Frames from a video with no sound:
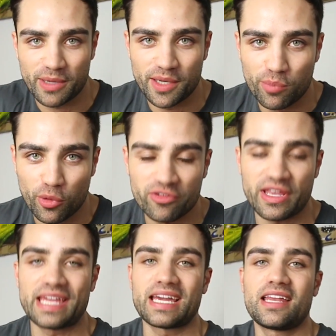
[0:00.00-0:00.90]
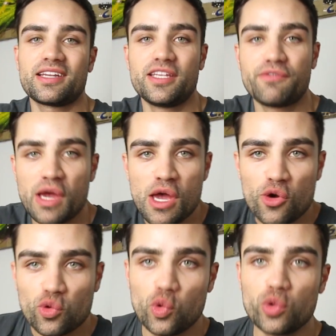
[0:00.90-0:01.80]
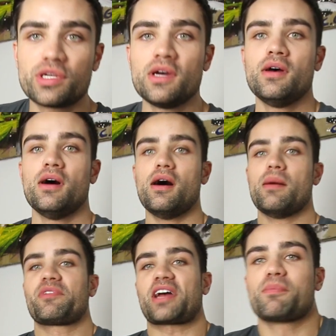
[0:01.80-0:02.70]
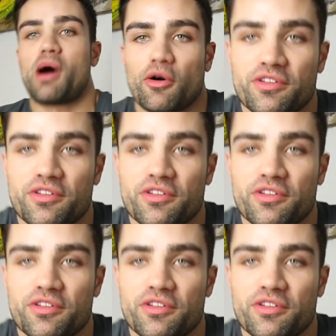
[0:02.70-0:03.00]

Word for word: meine Brust eigentlich relativ gut, ähm, sag ich mal,